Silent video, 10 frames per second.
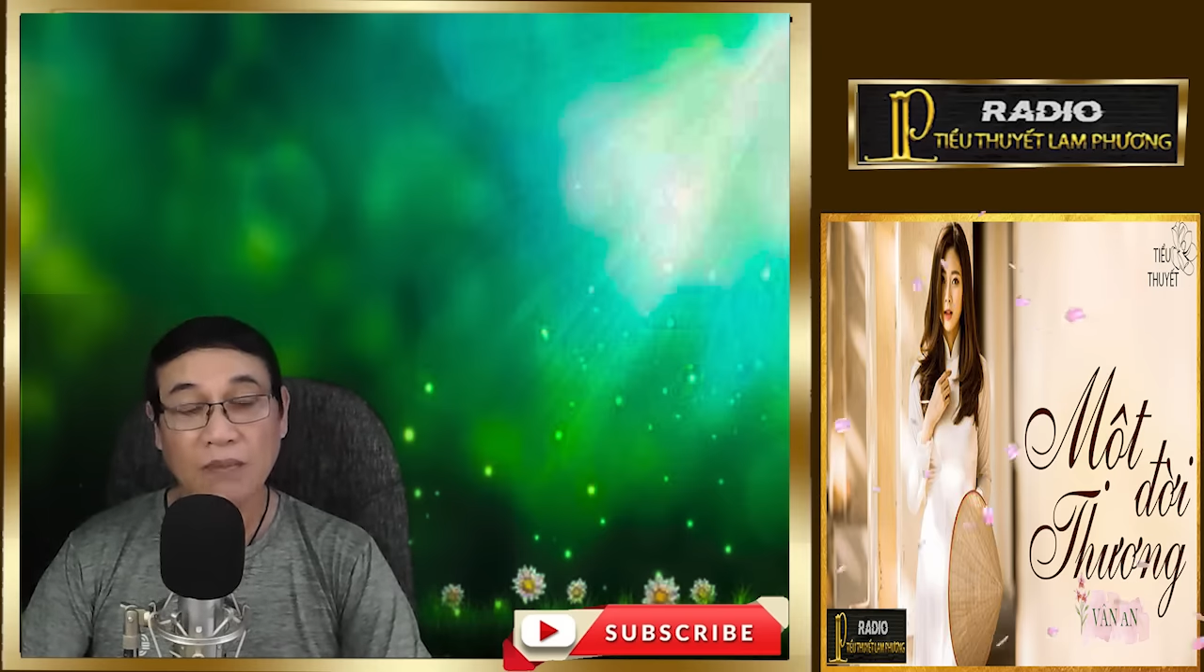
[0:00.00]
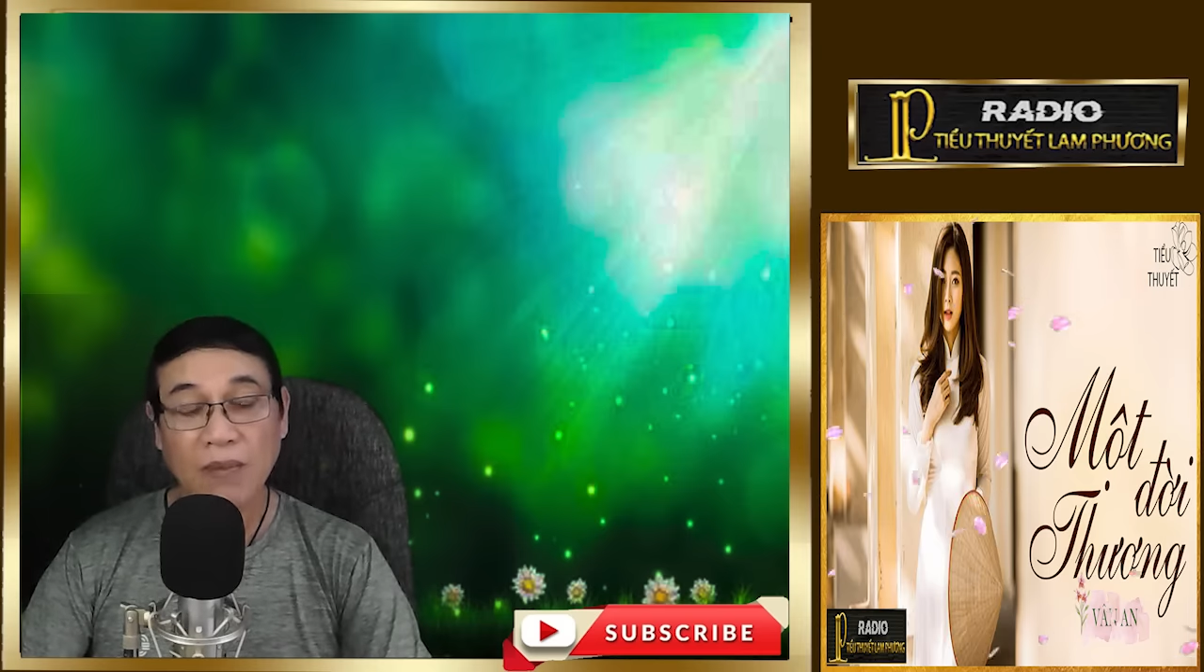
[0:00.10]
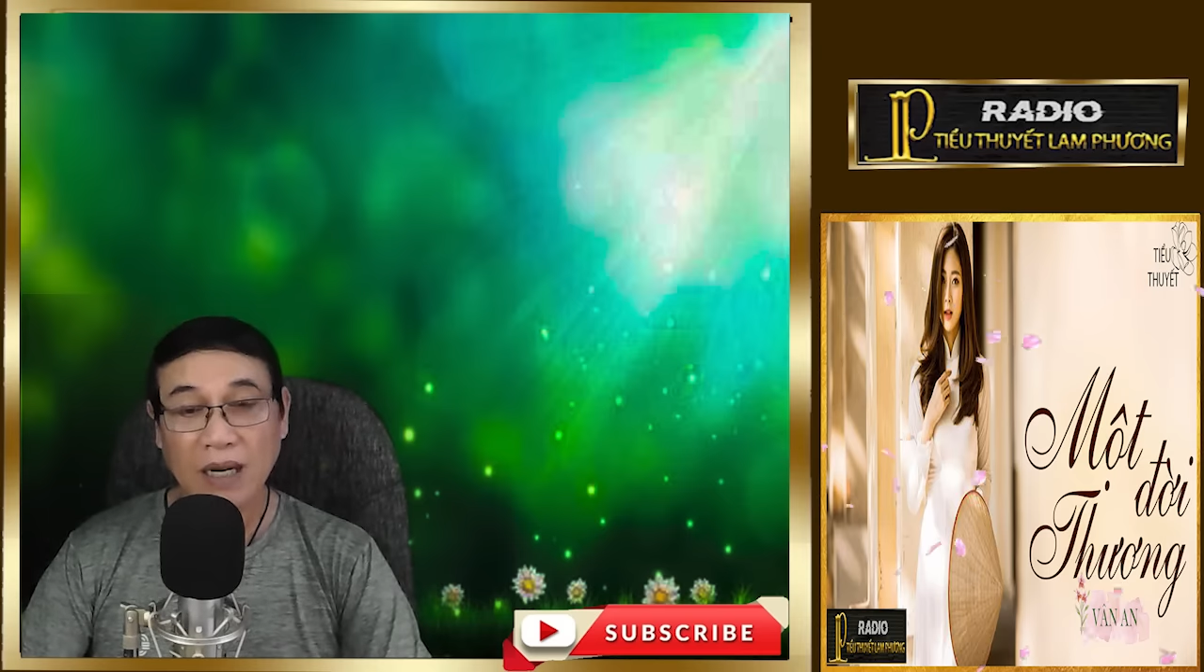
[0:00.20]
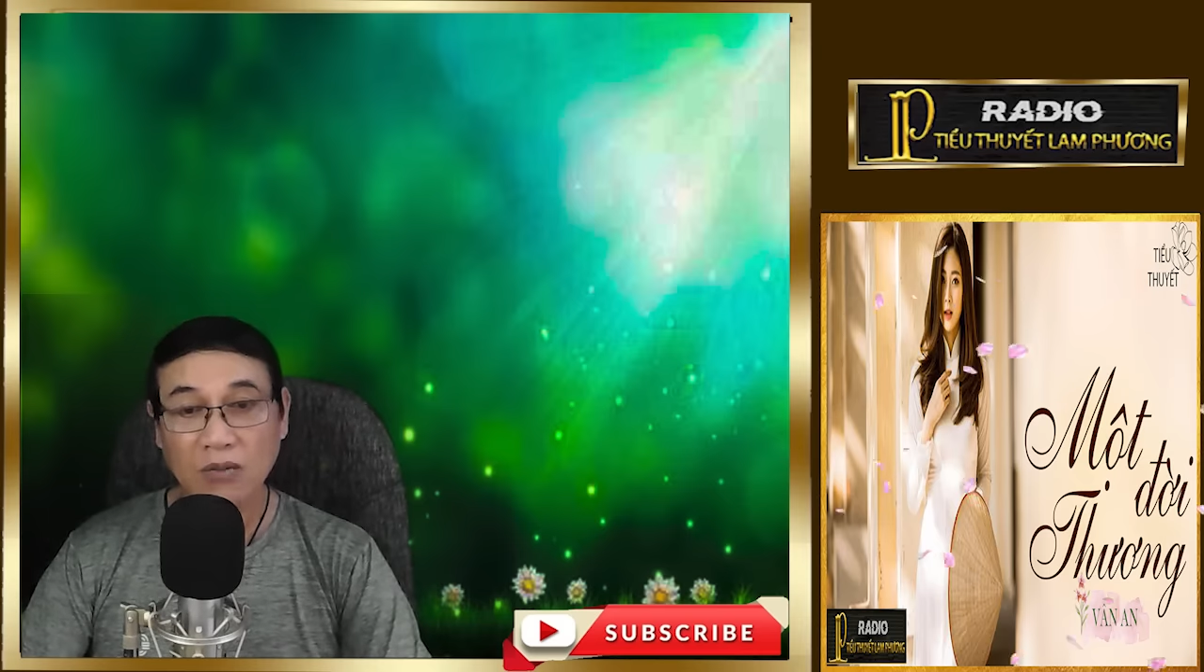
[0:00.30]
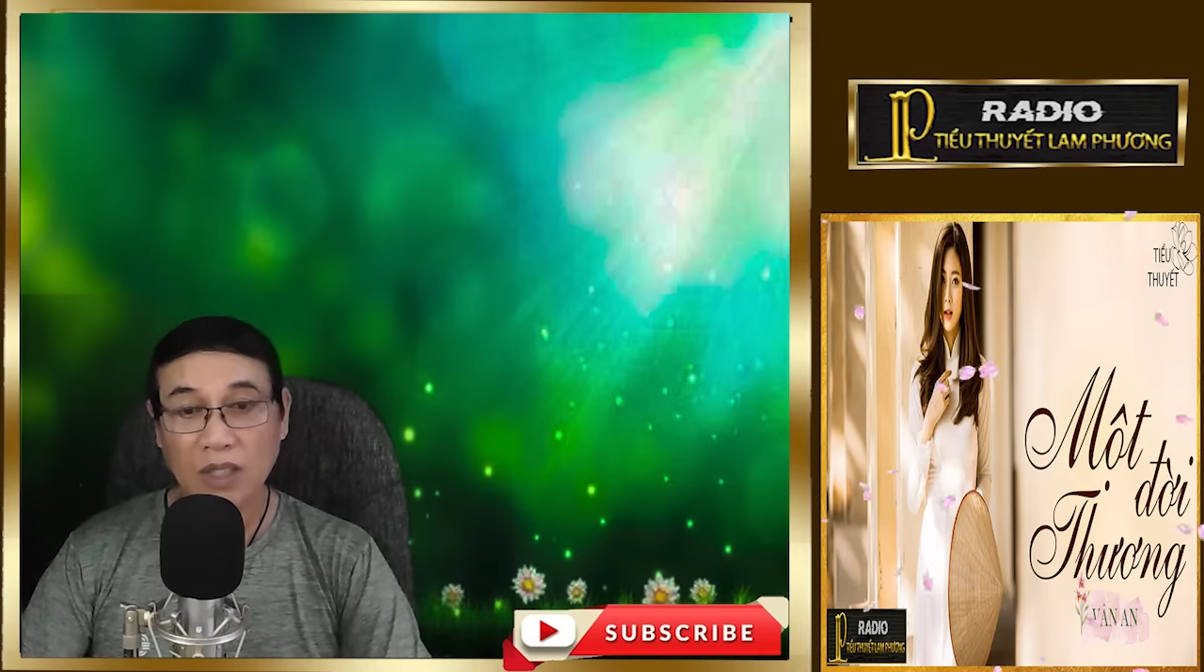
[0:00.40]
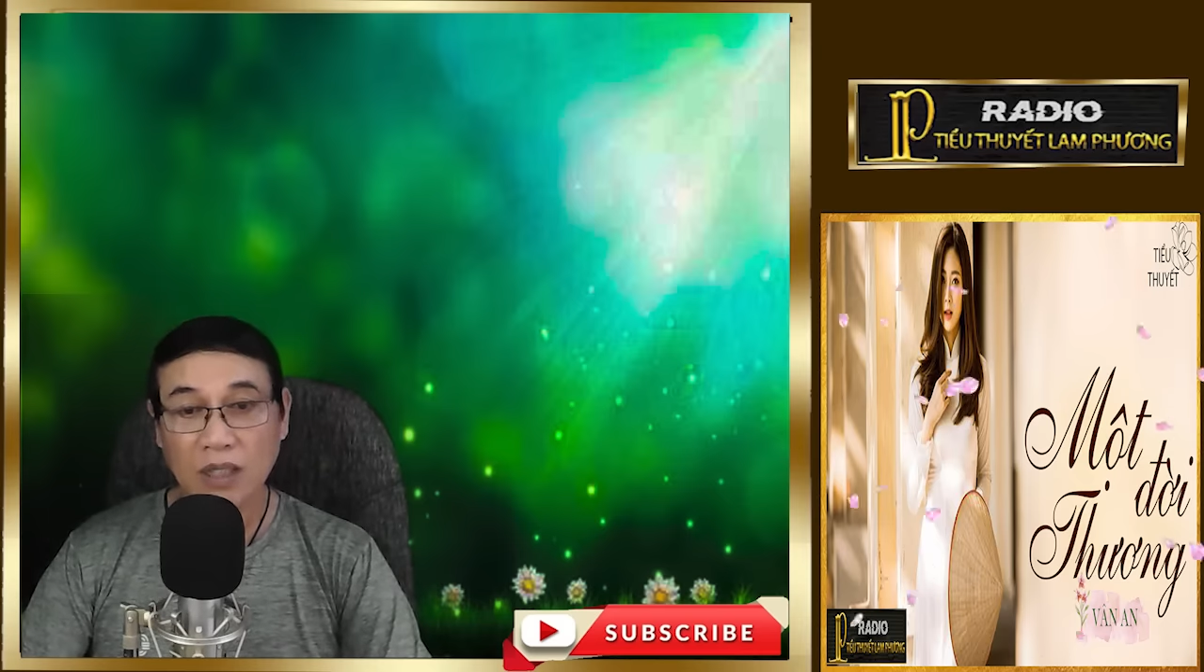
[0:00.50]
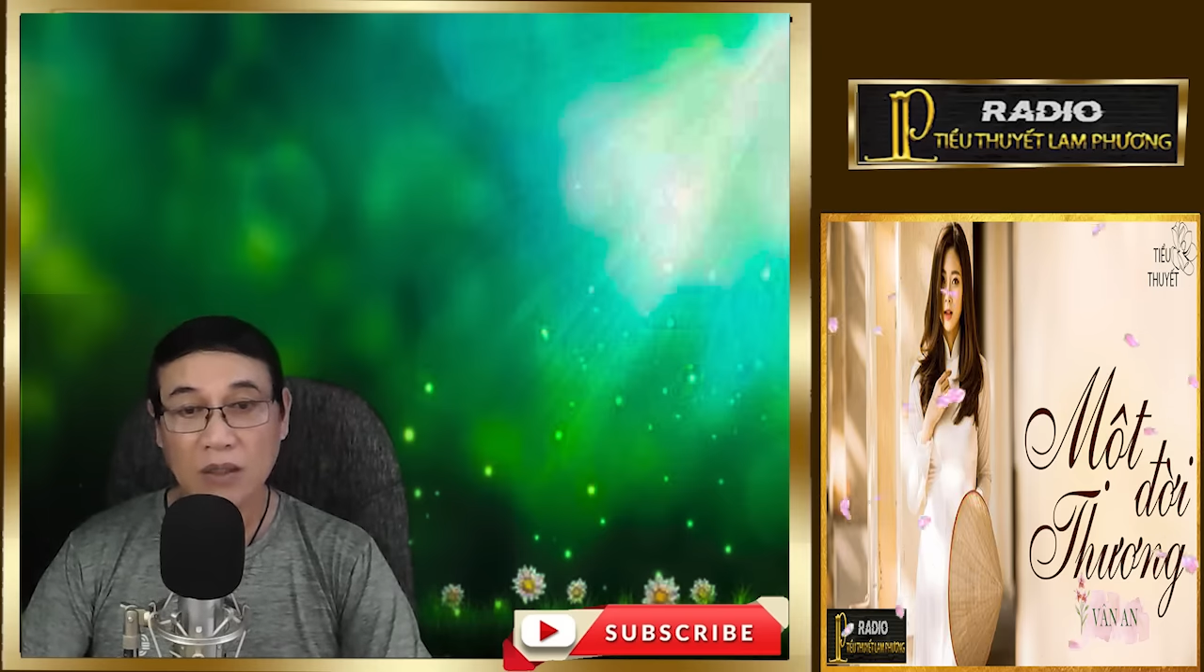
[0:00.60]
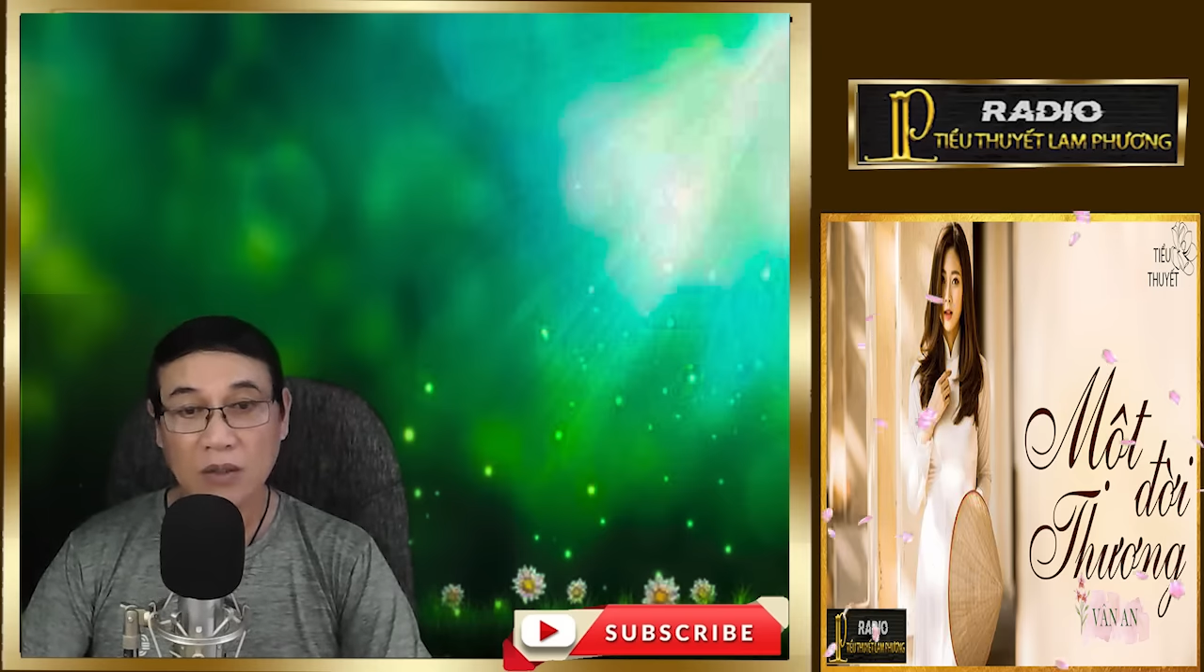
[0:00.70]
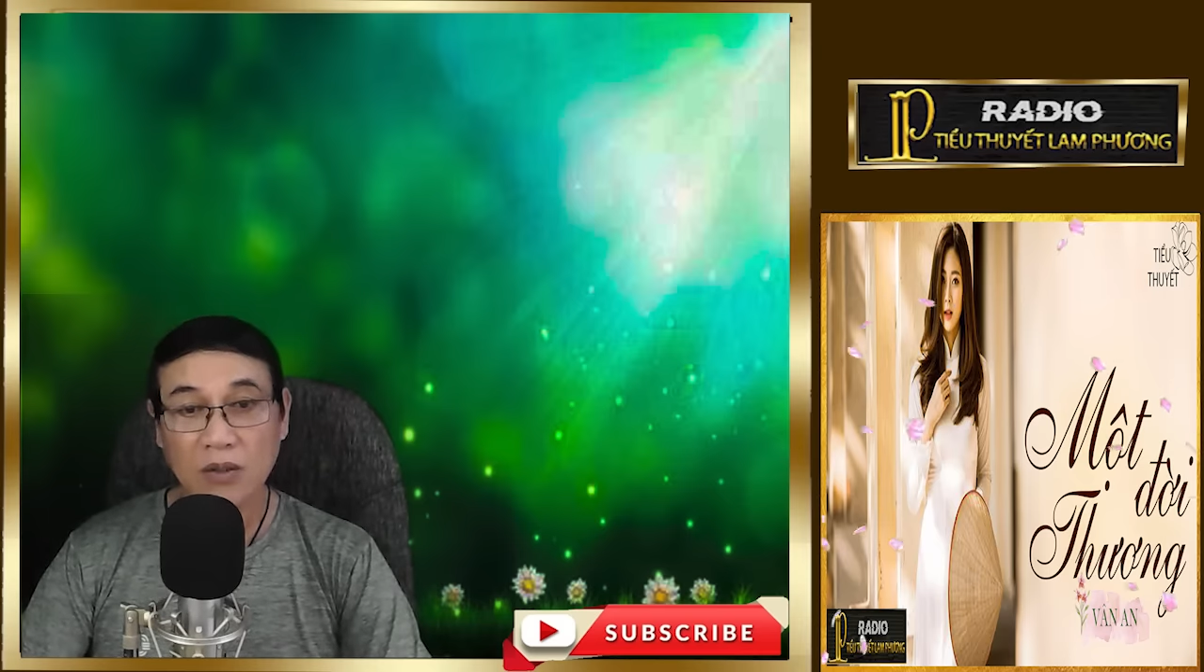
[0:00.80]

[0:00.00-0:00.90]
mình lau được,